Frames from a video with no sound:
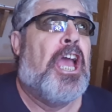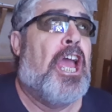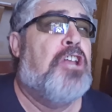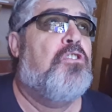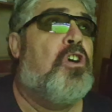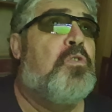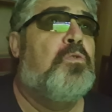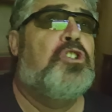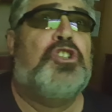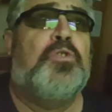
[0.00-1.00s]
e noi in
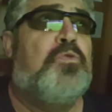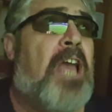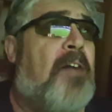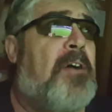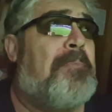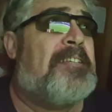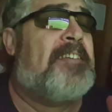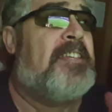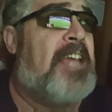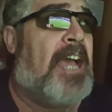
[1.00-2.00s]
11 non gliela famo a
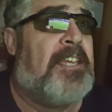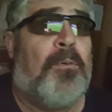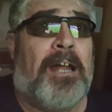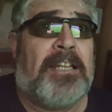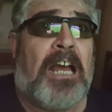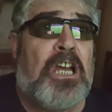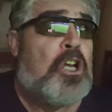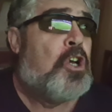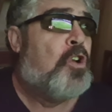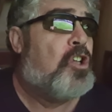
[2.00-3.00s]
segnaglie, guarda.
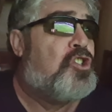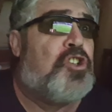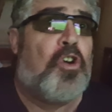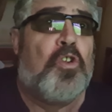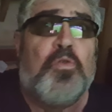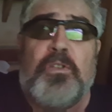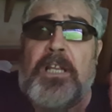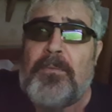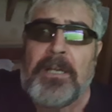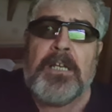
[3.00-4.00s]
Non solo,
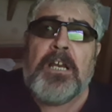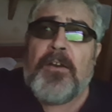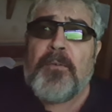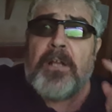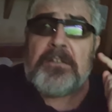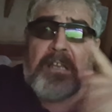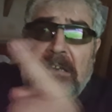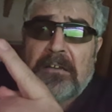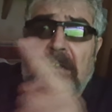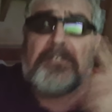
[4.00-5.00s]
tutte...
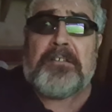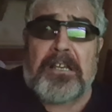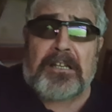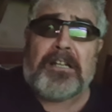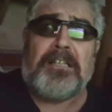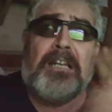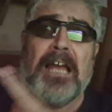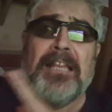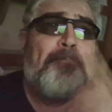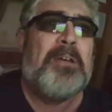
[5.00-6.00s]
Tic, tic,
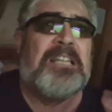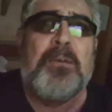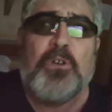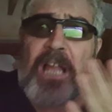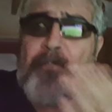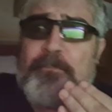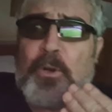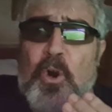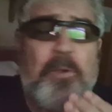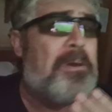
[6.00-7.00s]
della... Perdiamo tempo
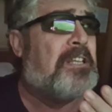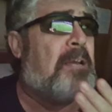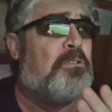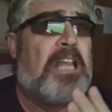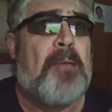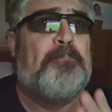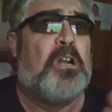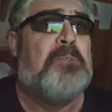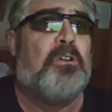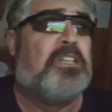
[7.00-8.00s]
noi, perdiamo tempo,
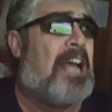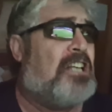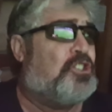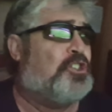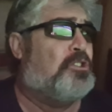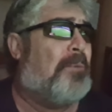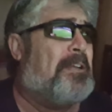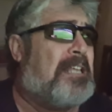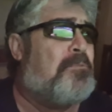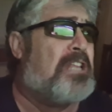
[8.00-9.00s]
li mortacci, no,
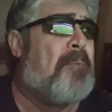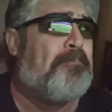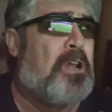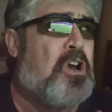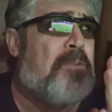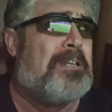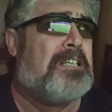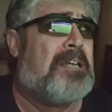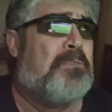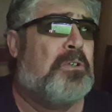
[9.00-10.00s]
perdiamo tempo noi,
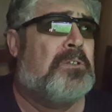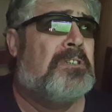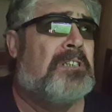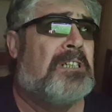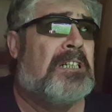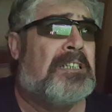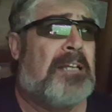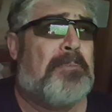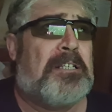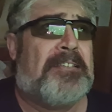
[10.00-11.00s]
perdiamo...
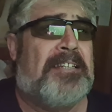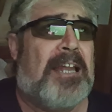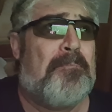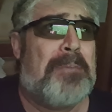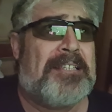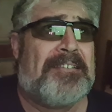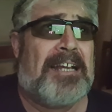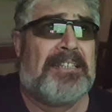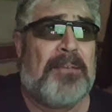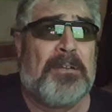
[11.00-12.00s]
Te possi
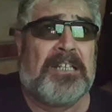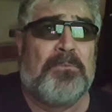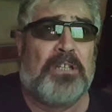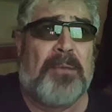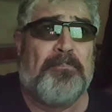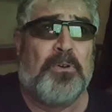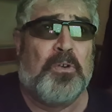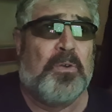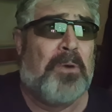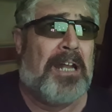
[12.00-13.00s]
ammazzate, perdiamo tempo
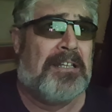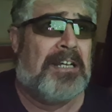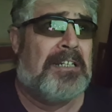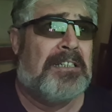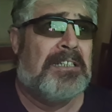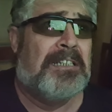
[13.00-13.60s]
noi, guarda.